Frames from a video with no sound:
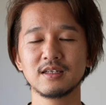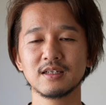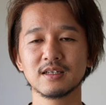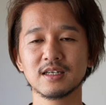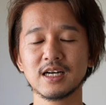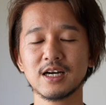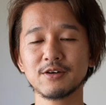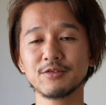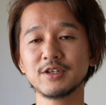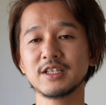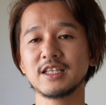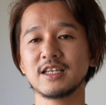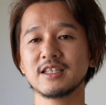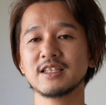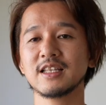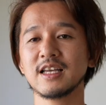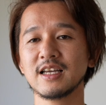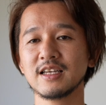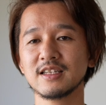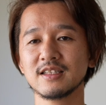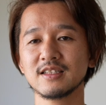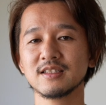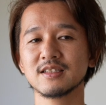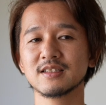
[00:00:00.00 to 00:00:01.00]
カフェで
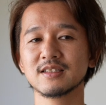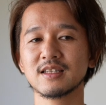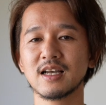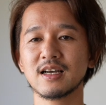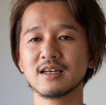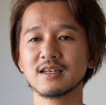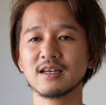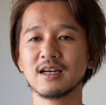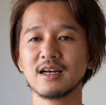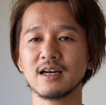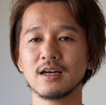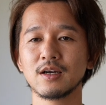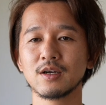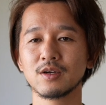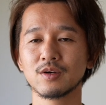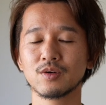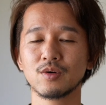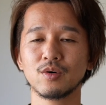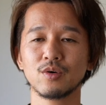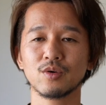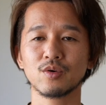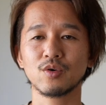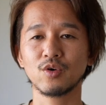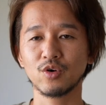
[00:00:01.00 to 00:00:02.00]
店員さんが
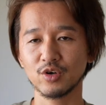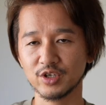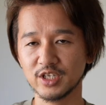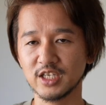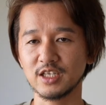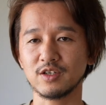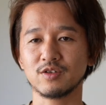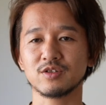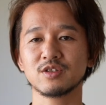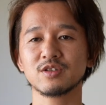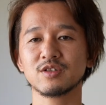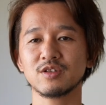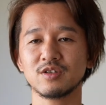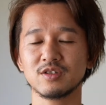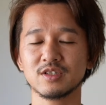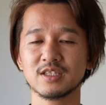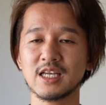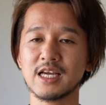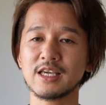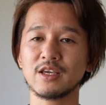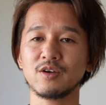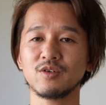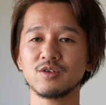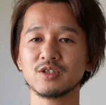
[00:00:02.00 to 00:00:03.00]
こうコーヒーを作る
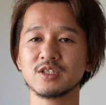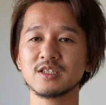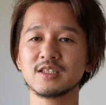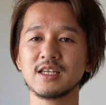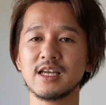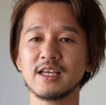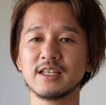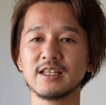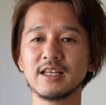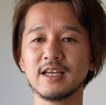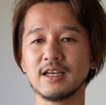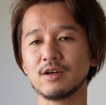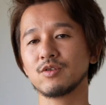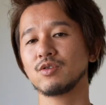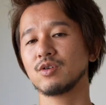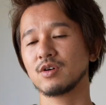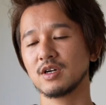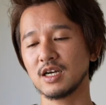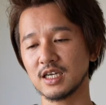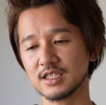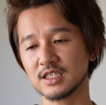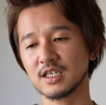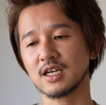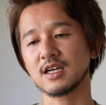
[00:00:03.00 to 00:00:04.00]
作業をしていてこ
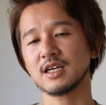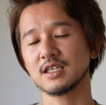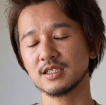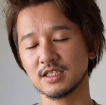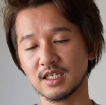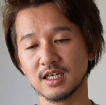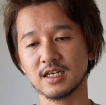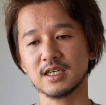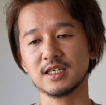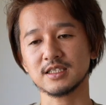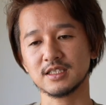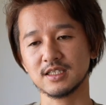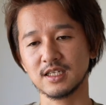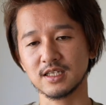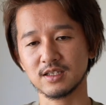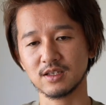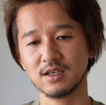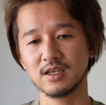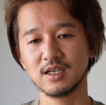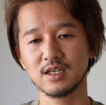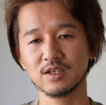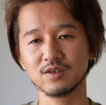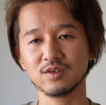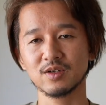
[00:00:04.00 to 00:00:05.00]
うカシャカシャカシャ
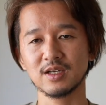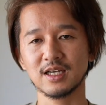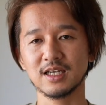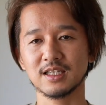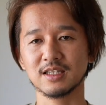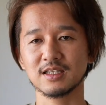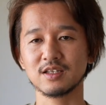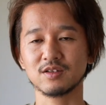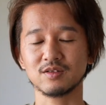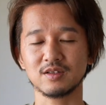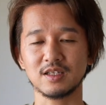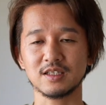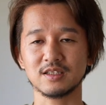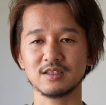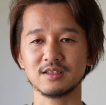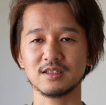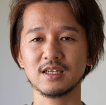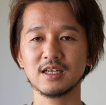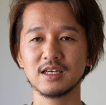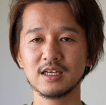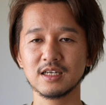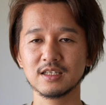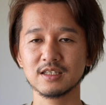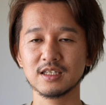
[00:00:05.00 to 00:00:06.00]
とやってるんです
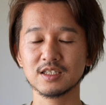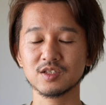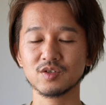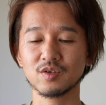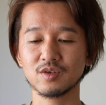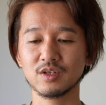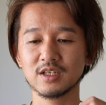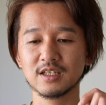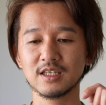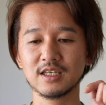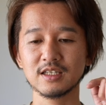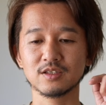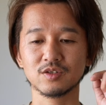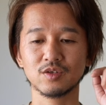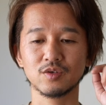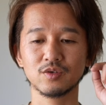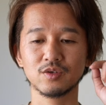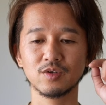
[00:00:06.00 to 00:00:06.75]
ねでそれでそ